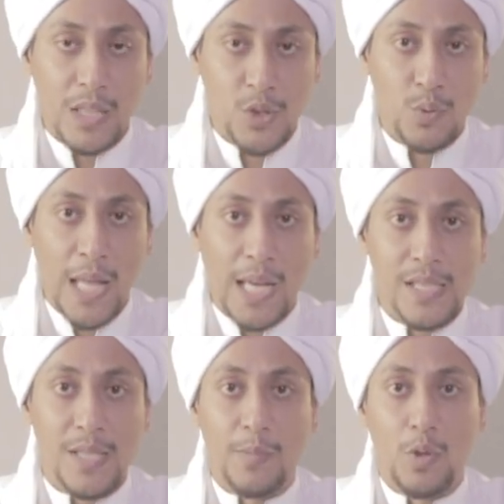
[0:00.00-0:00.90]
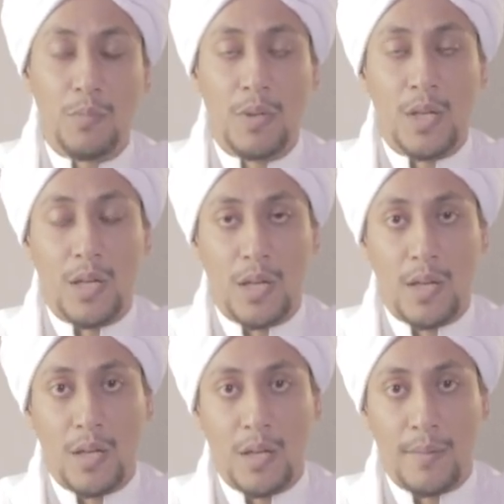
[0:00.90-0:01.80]
Disunahkan sebelum
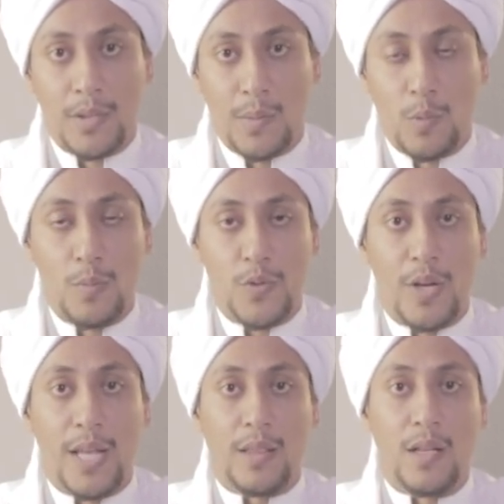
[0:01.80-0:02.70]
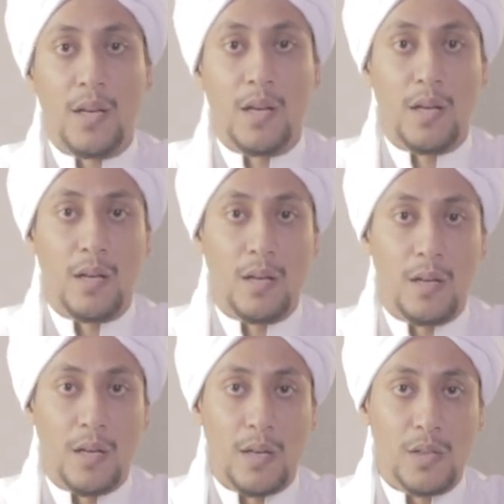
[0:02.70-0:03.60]
uh, sebelum sholat, uh,
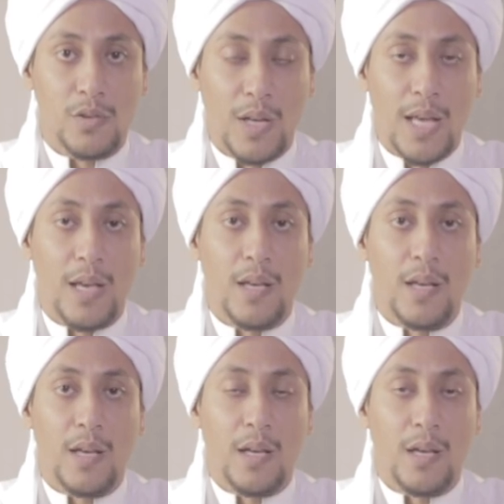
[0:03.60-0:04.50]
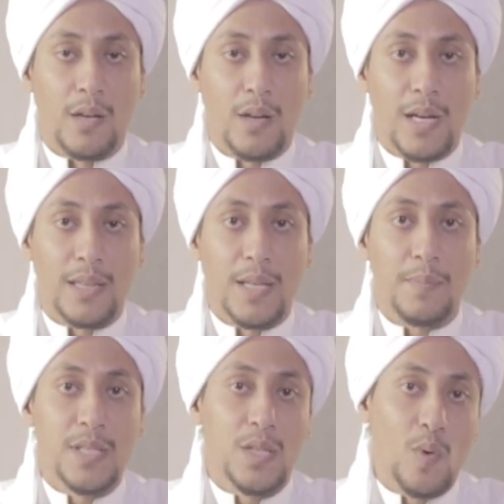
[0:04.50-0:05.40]
eh, sholat uh, eh,
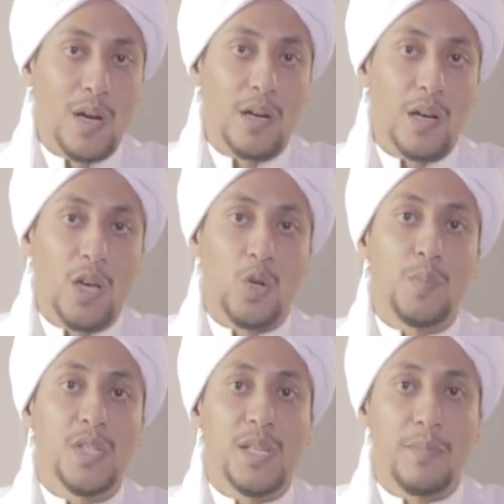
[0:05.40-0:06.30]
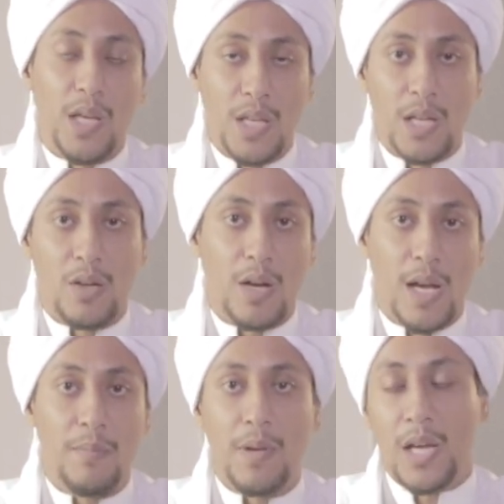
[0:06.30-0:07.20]
rakaatan siwak khairu min sab'ina
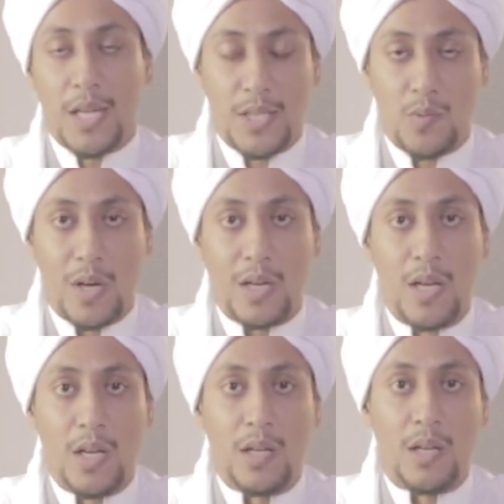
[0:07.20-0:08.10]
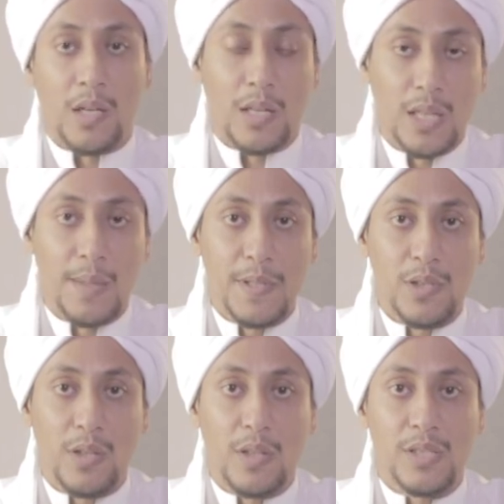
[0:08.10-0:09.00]
rakaah ghairi siwak. Uh, kata Nabi
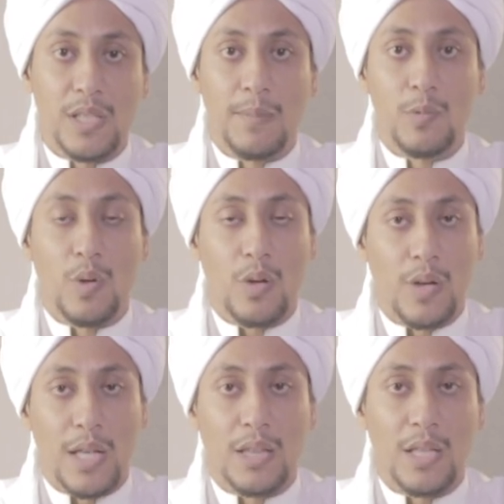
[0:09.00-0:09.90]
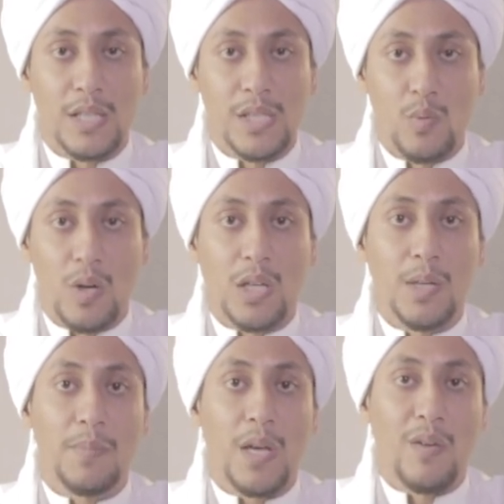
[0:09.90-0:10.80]
SAW, dua rakaat dengan siwak
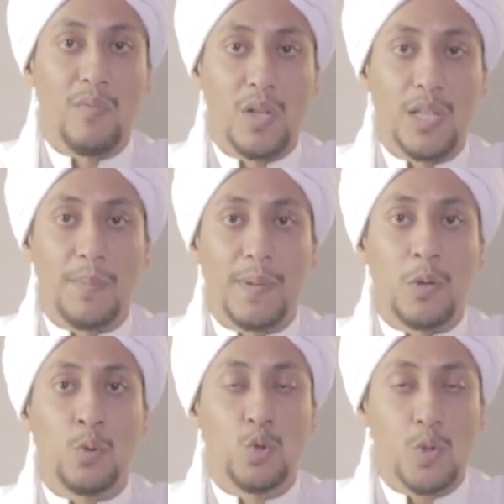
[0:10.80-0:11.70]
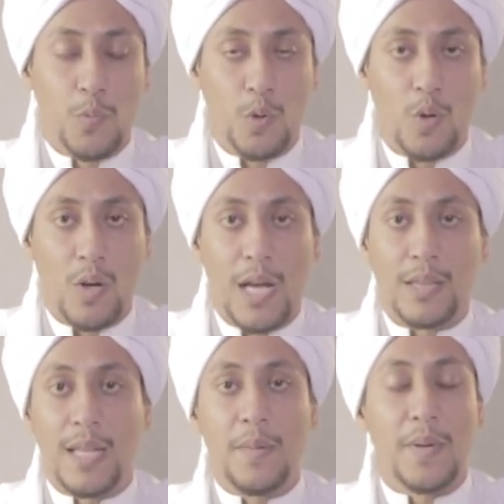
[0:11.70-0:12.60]
lebih afdal daripada 70
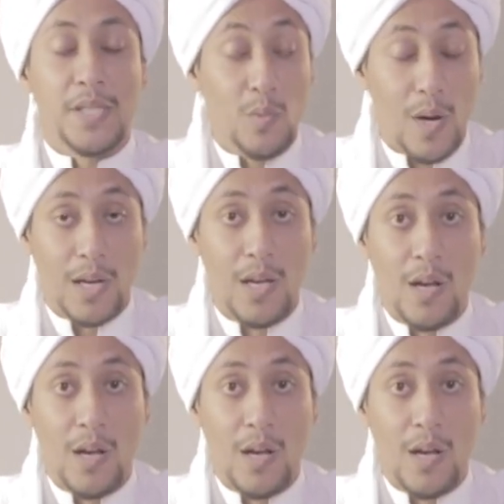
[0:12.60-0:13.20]
rakaat tanpa siwak.